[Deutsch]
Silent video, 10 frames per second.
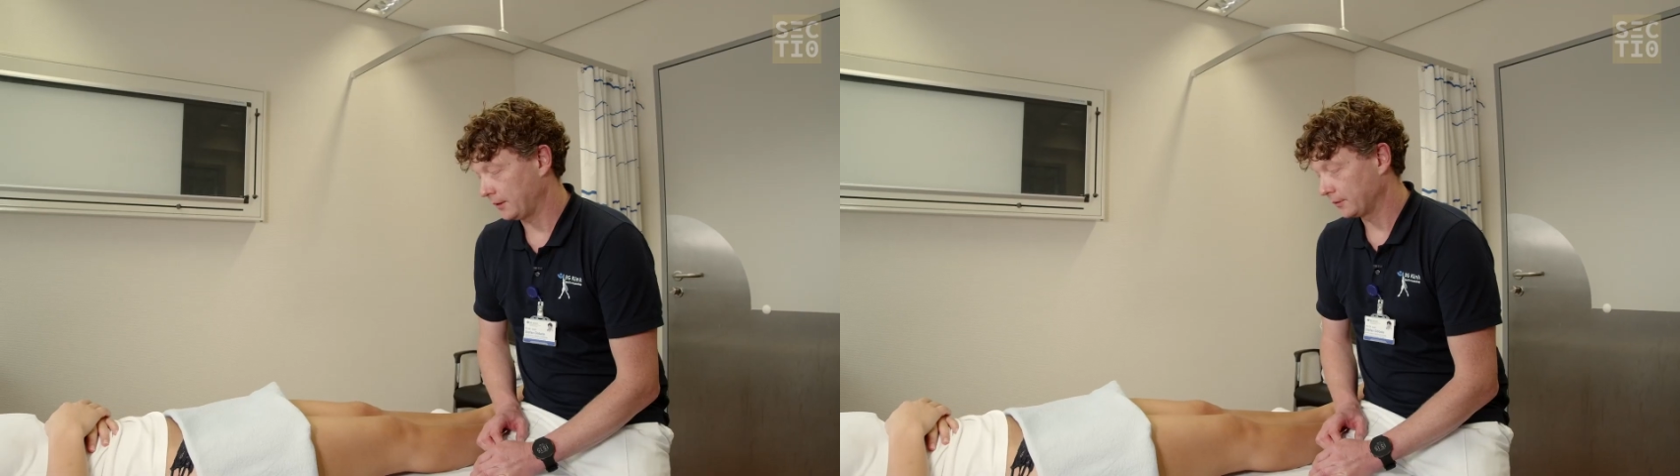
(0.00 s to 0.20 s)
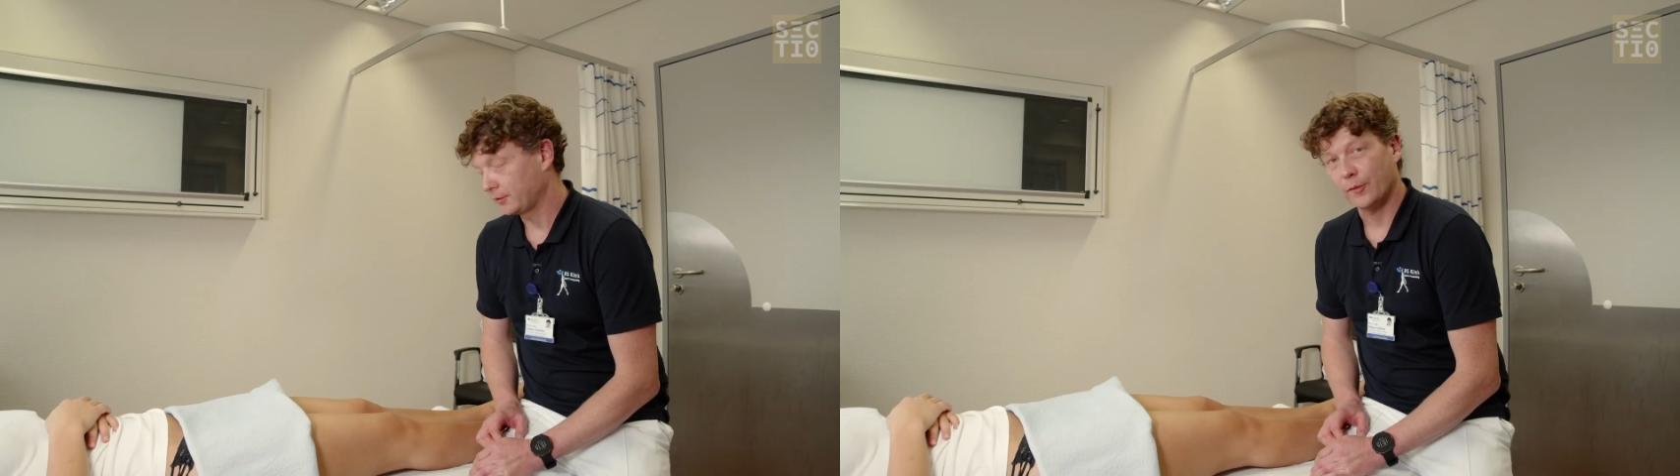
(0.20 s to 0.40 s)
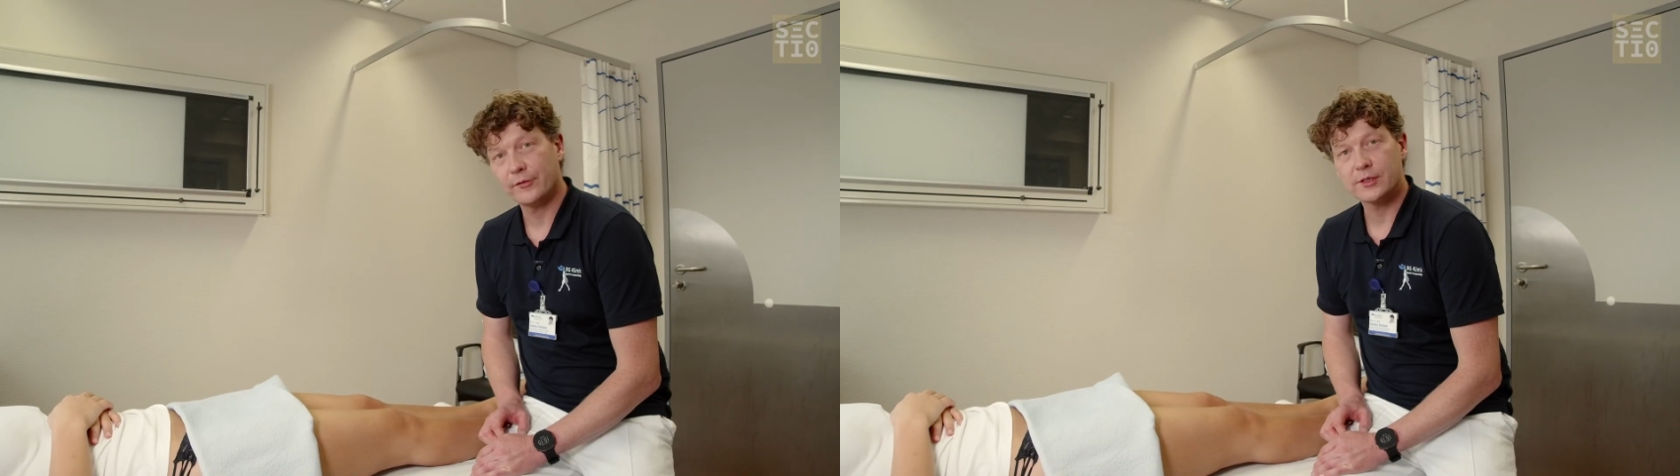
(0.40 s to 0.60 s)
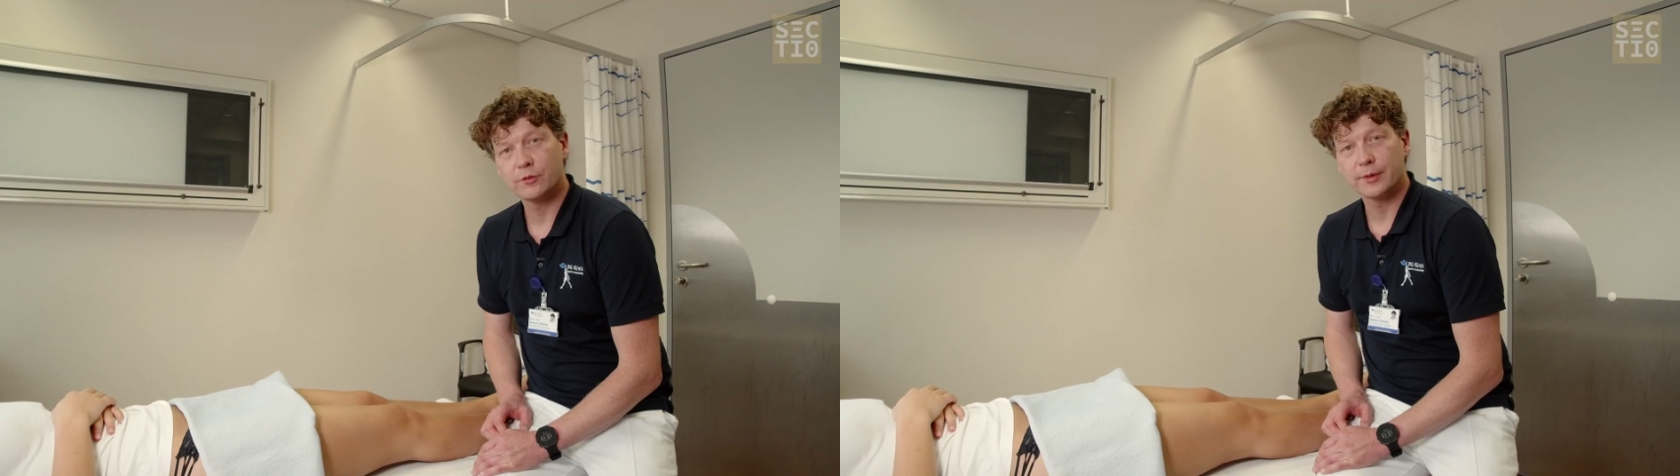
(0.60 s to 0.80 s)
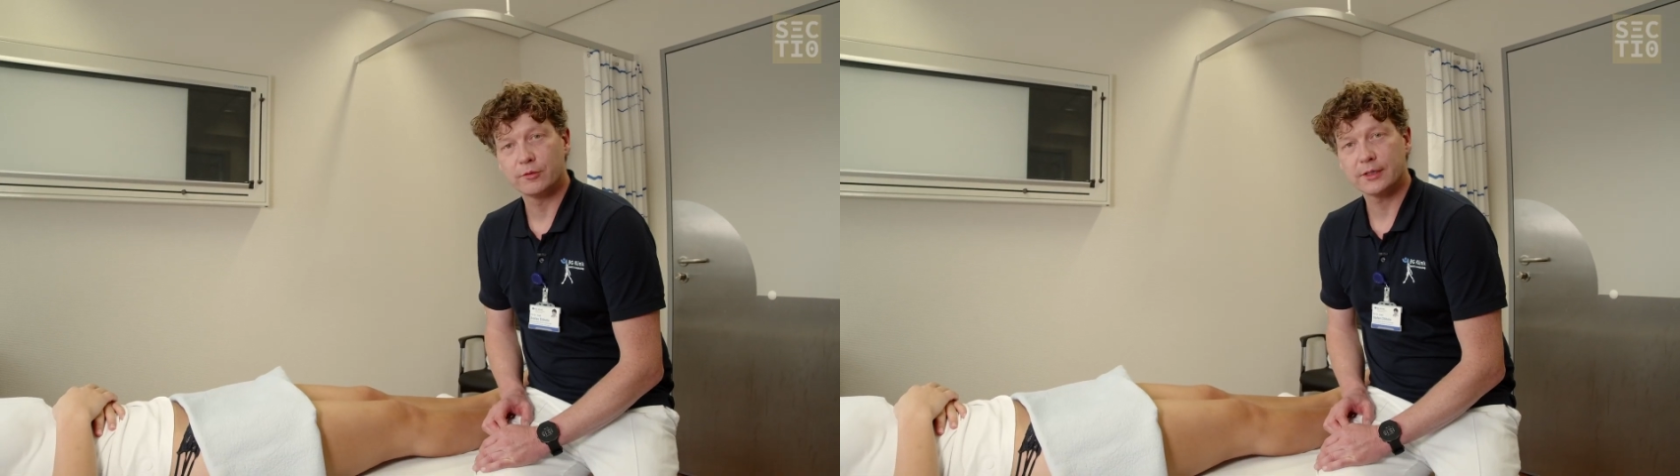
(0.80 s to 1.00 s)
dann kommen wir
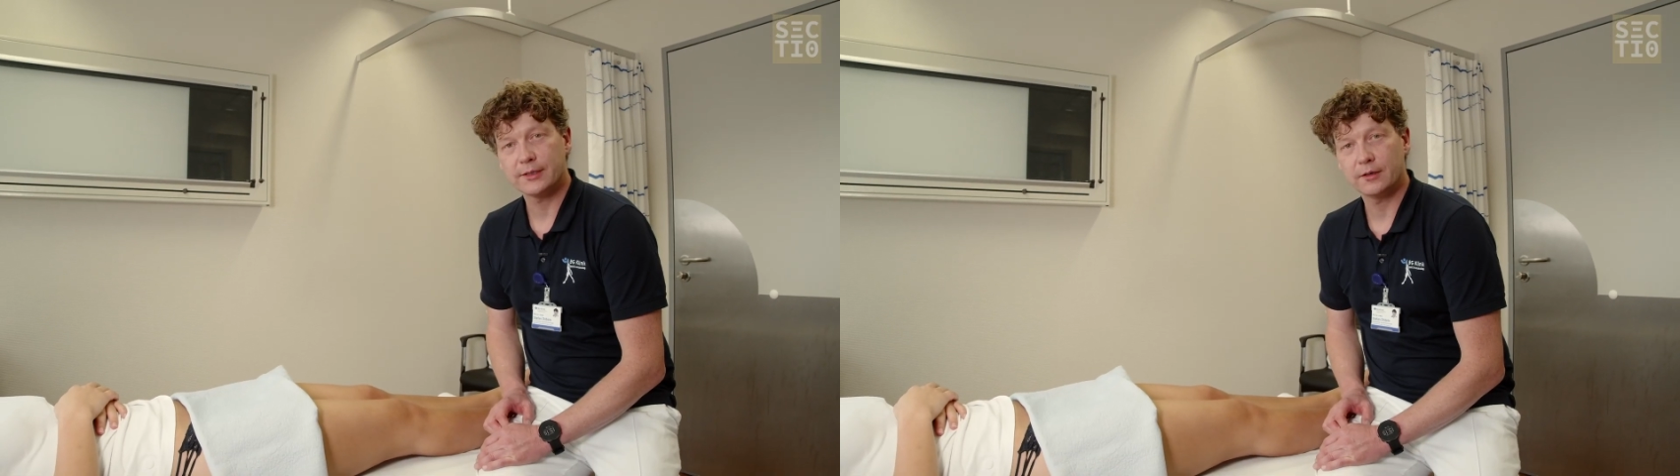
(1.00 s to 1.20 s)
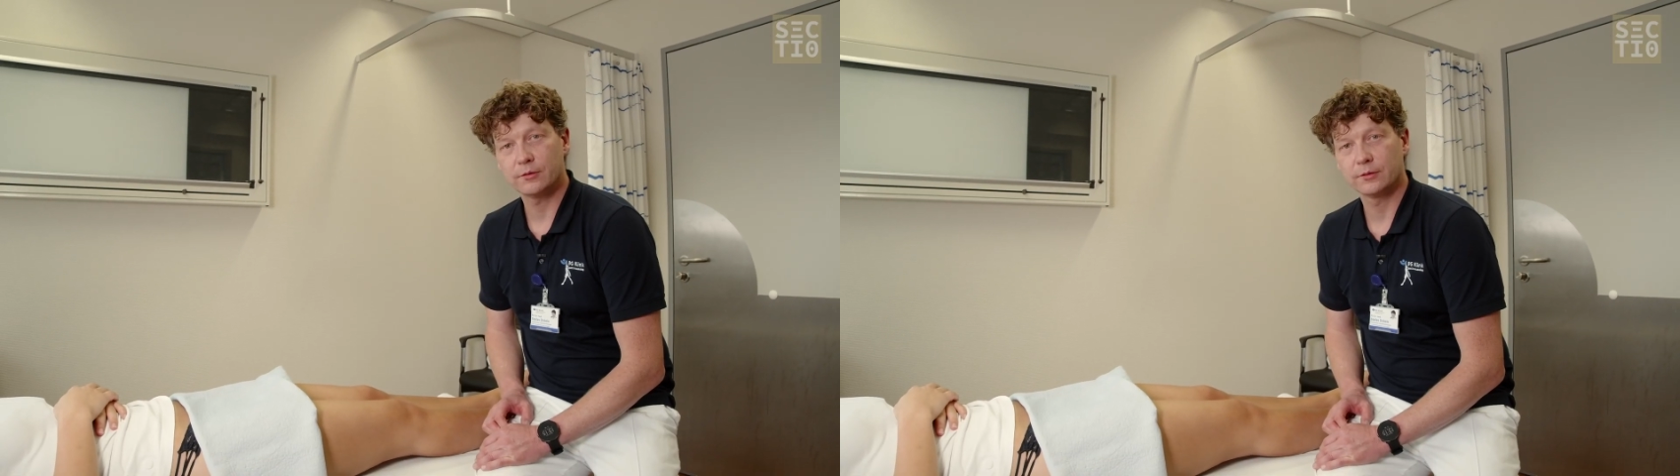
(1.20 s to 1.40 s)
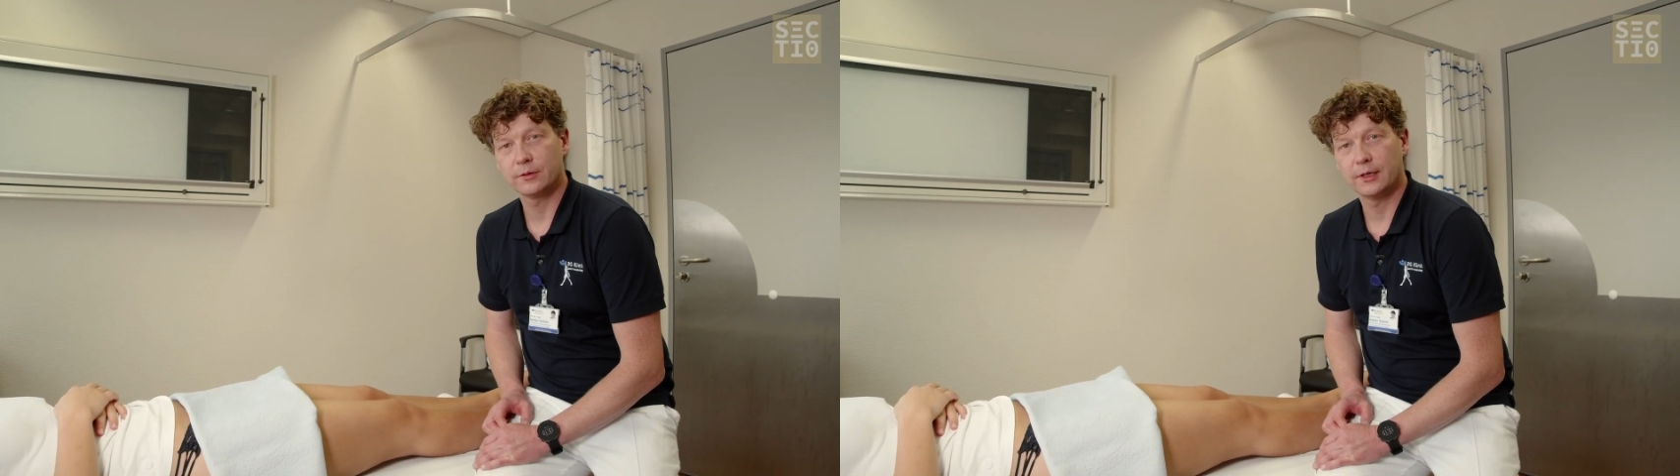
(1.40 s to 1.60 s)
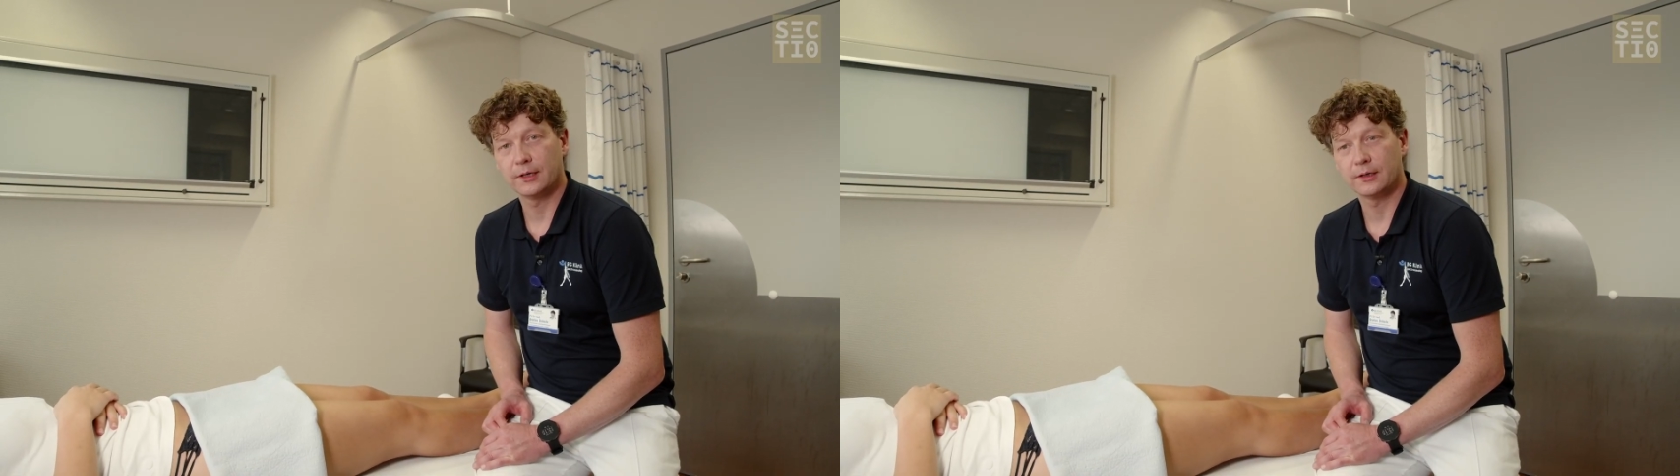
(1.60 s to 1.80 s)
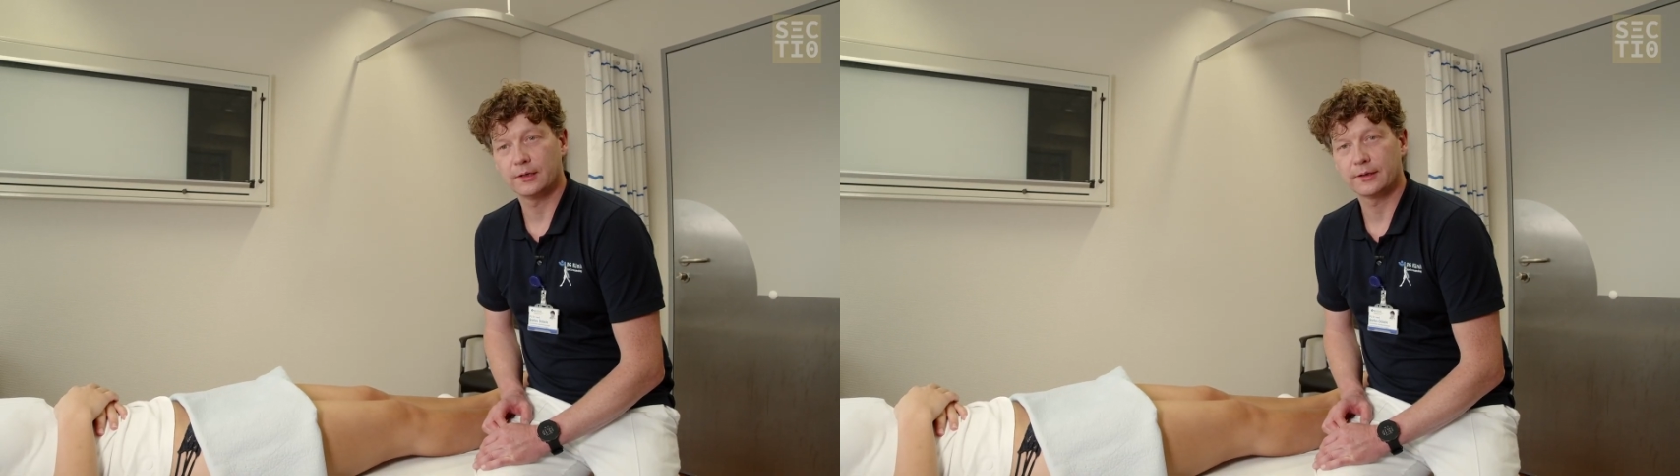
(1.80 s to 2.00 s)
zur Beurteilung
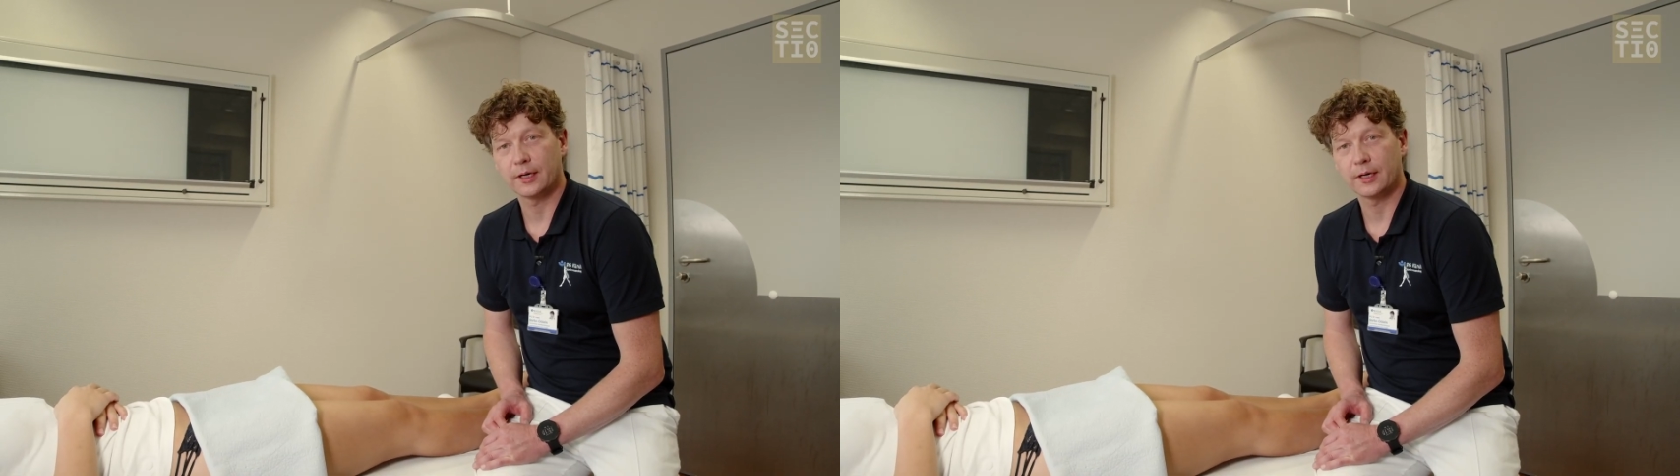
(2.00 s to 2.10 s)
äh,